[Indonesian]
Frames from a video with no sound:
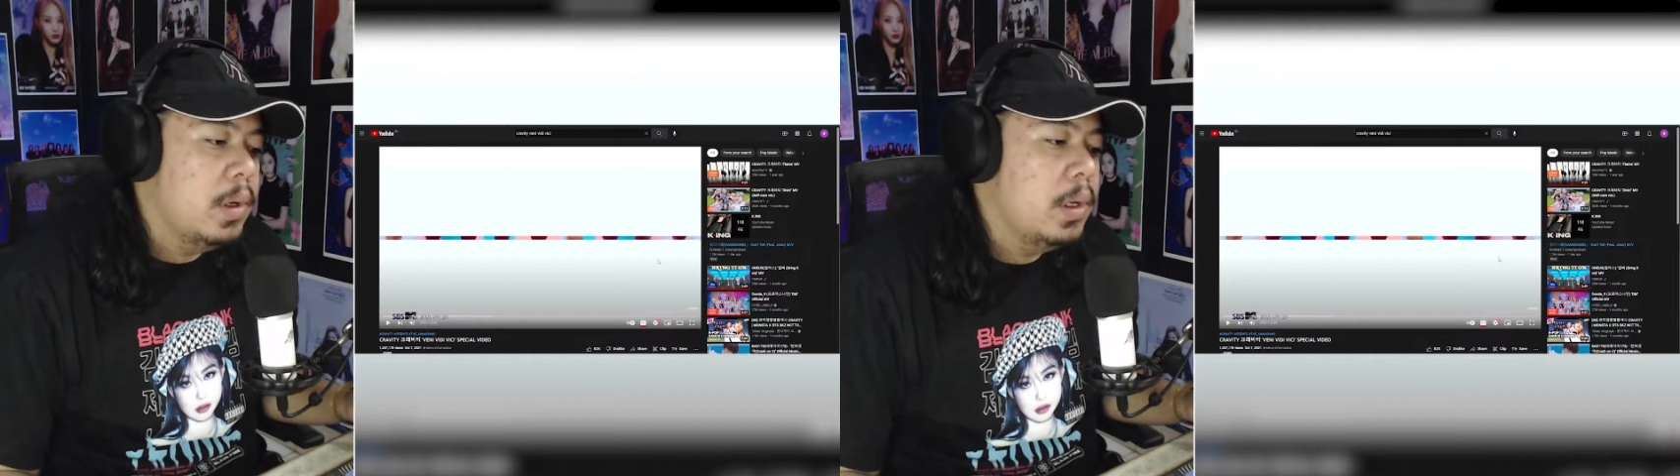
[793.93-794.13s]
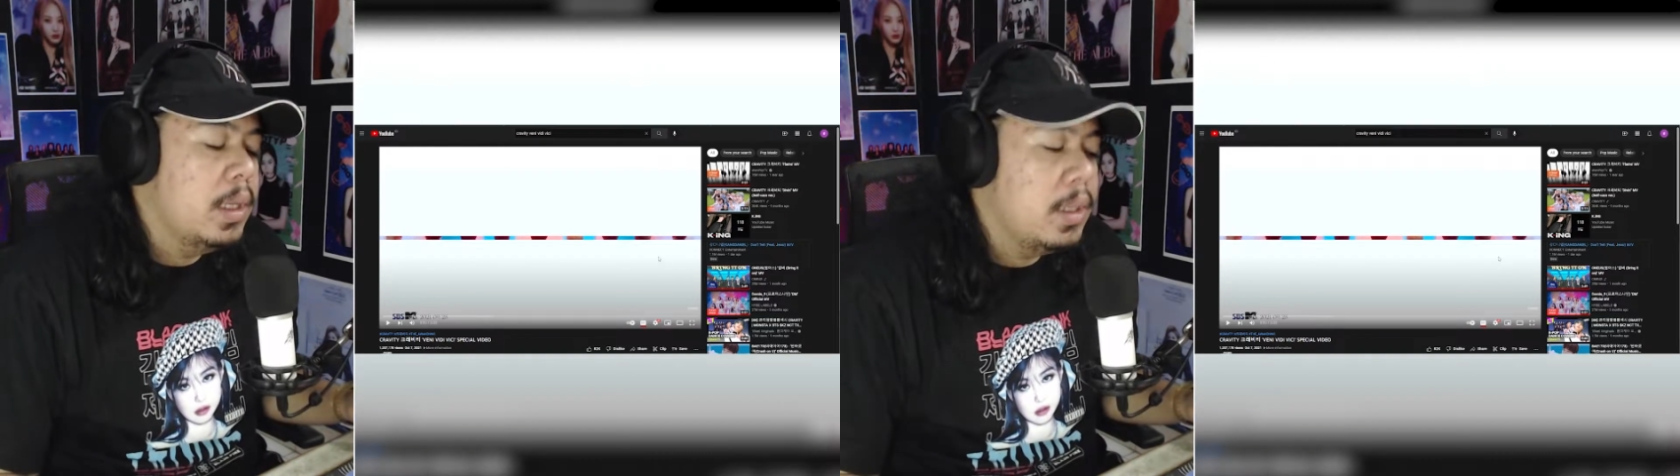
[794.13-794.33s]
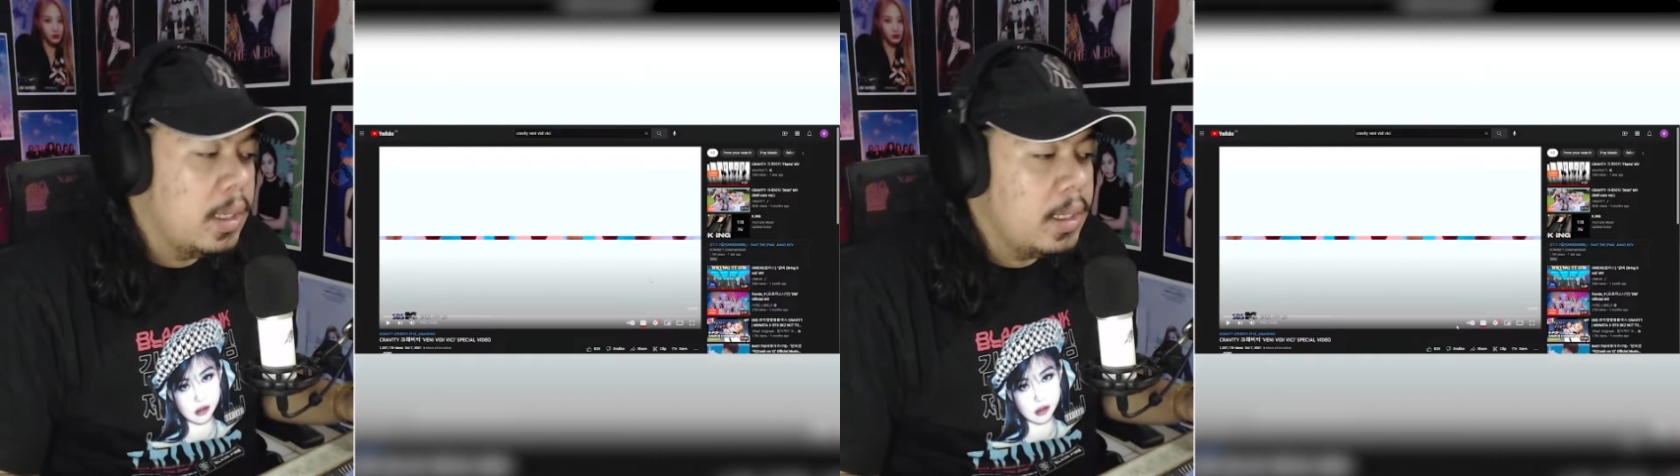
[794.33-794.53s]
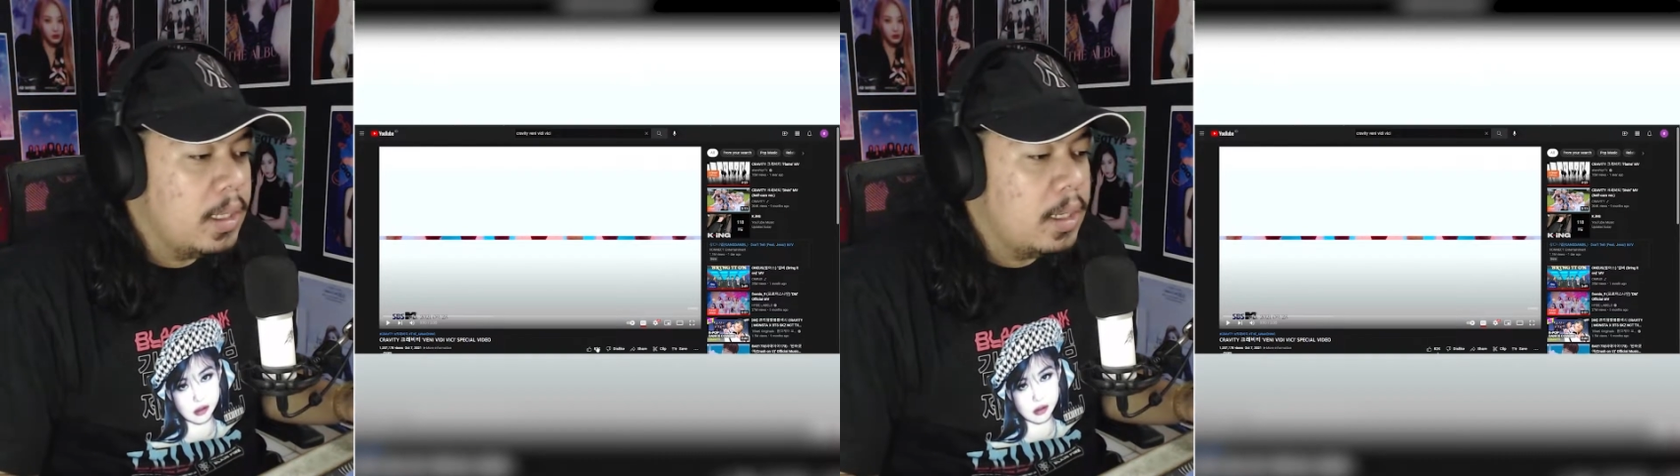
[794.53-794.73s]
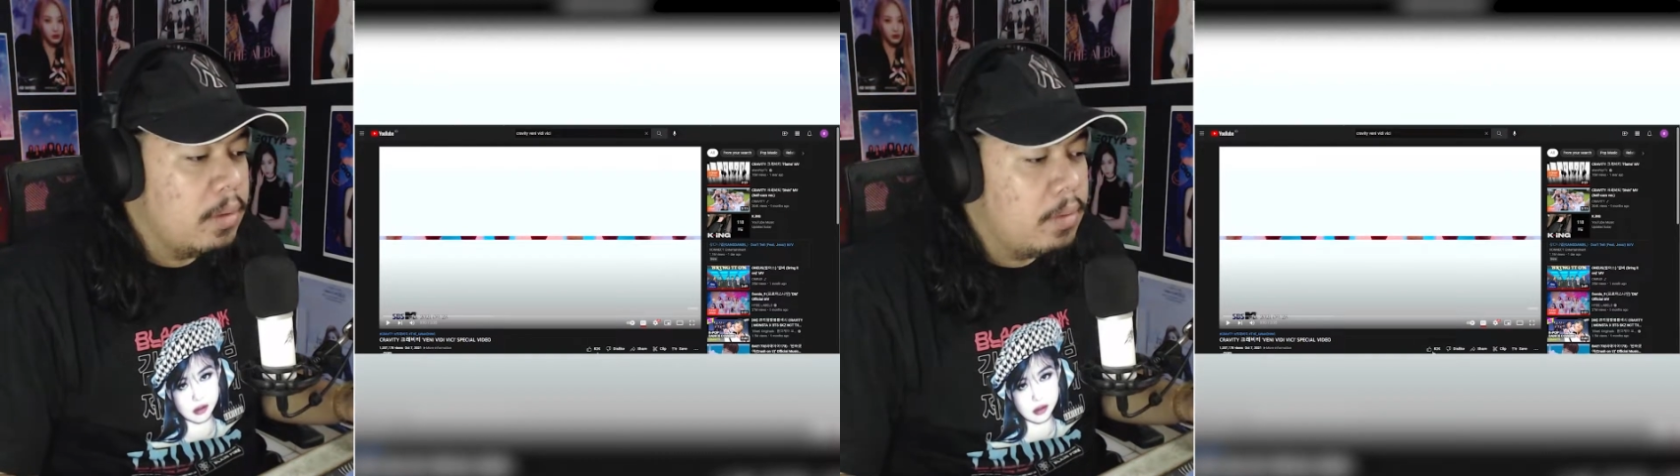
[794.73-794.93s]
jadi
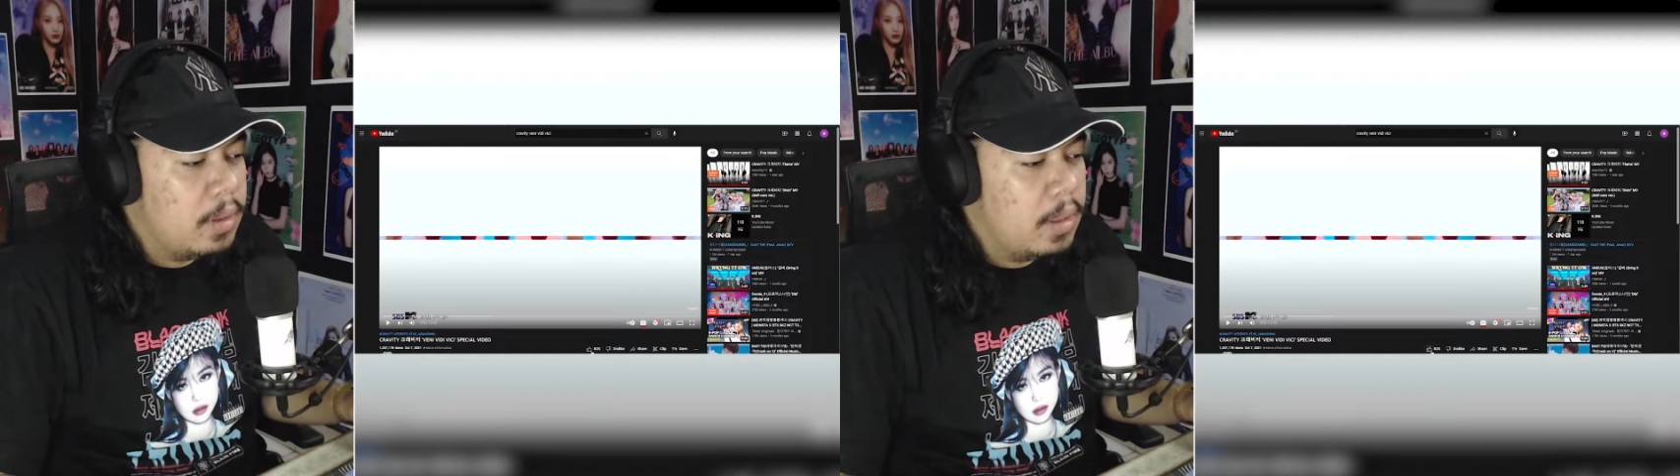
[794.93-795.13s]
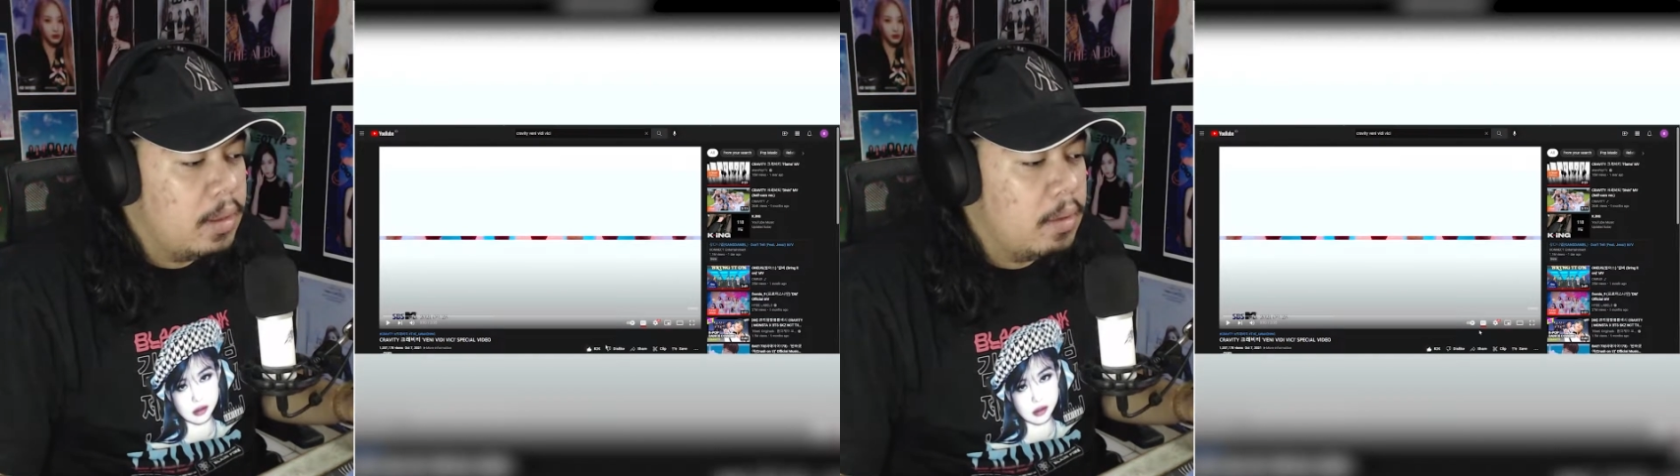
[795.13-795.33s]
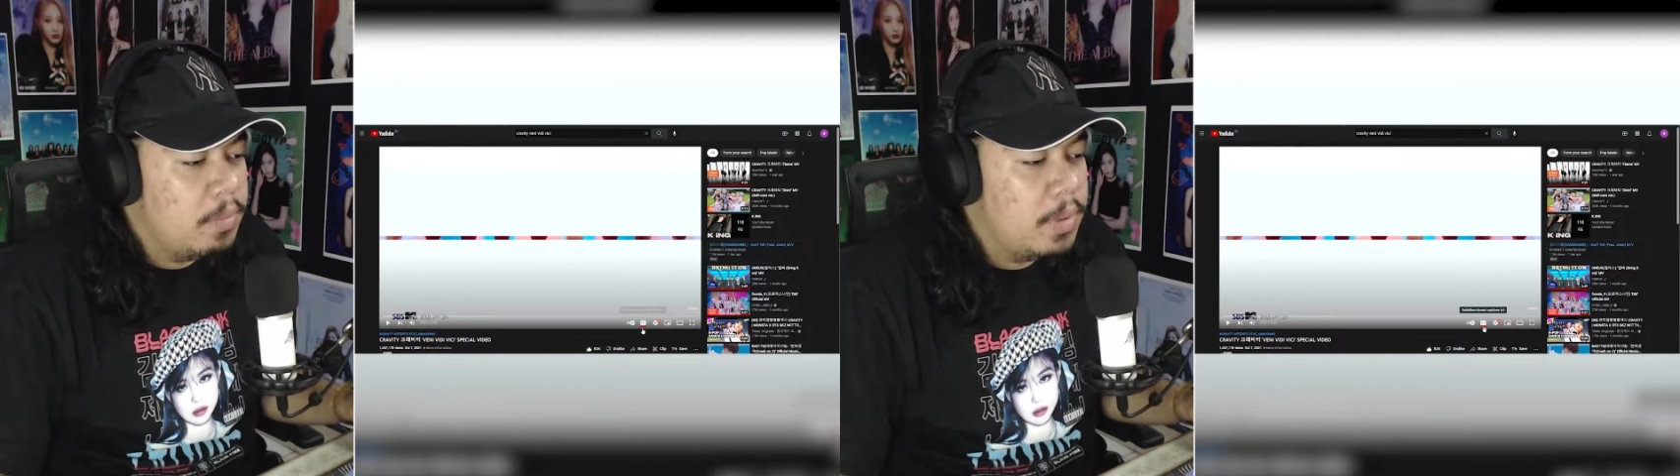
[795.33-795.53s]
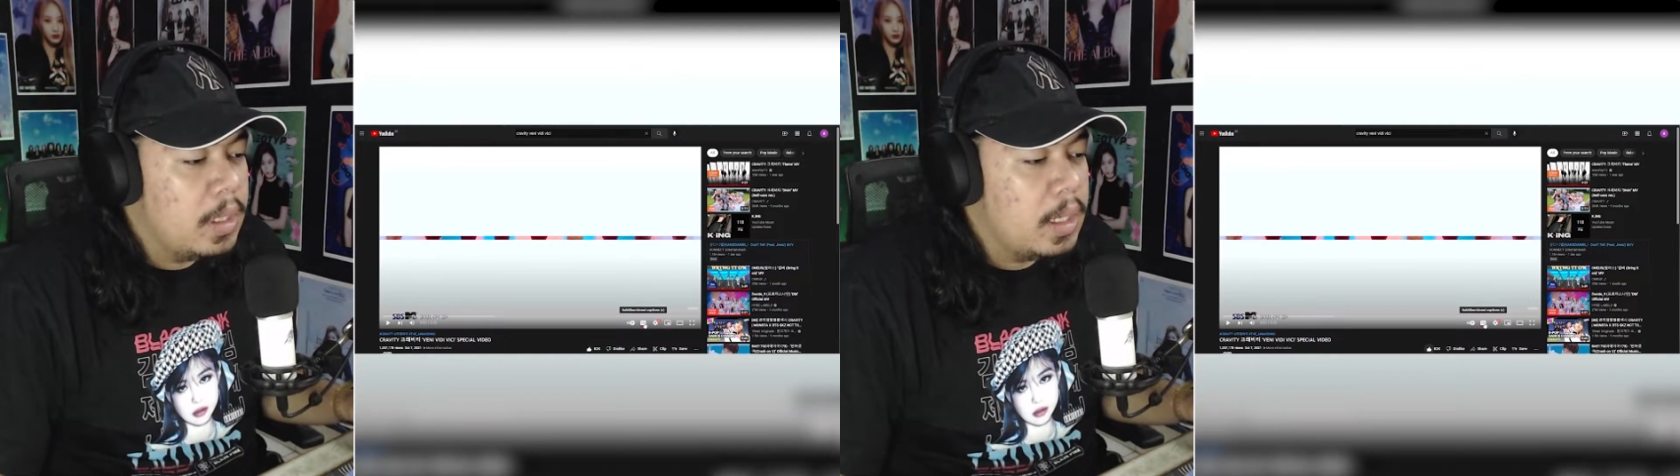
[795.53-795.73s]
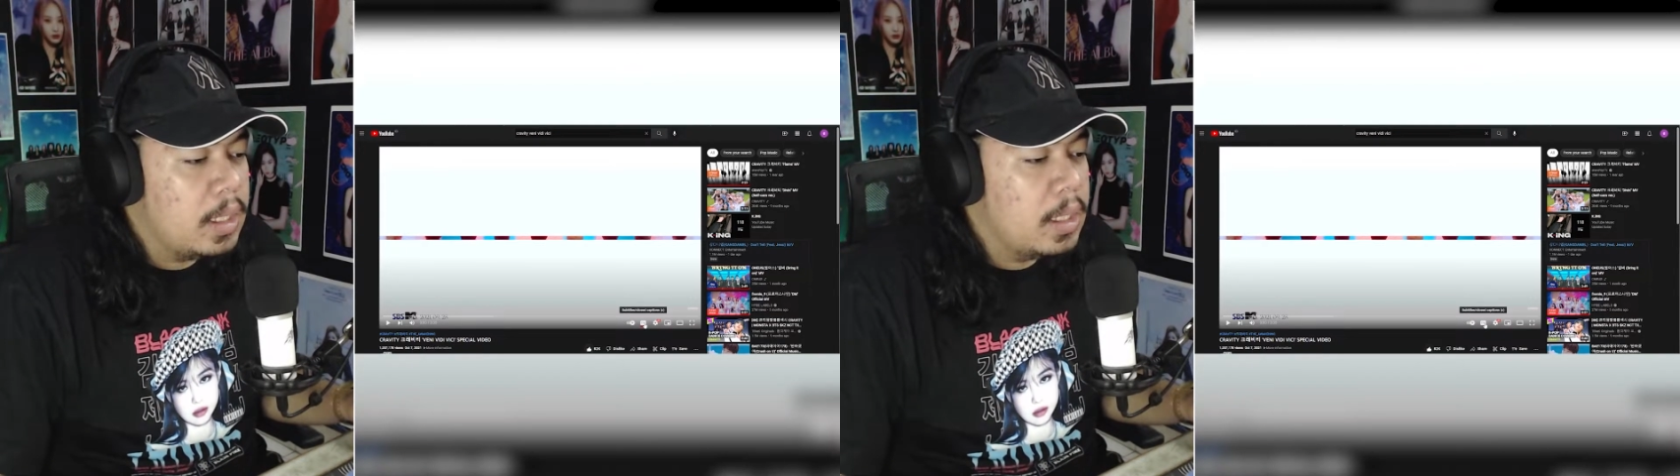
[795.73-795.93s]
langsung aja jangan lupa di
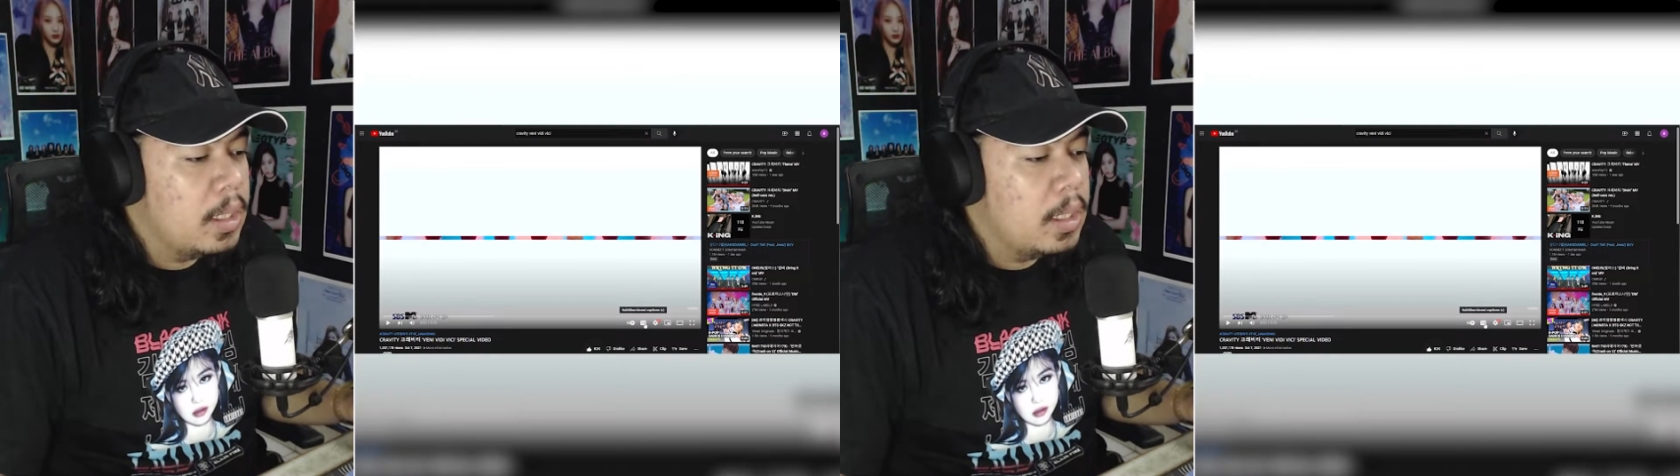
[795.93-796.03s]
like